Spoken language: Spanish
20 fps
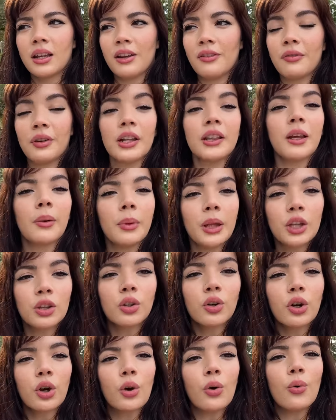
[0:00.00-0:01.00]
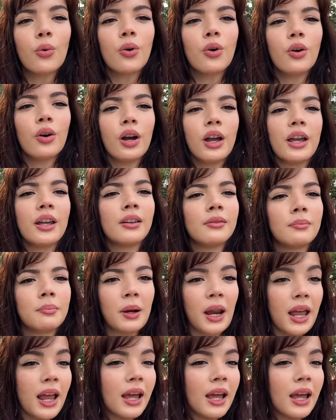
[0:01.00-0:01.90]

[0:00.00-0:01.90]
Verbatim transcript: el enfrentamiento que hubo en Playa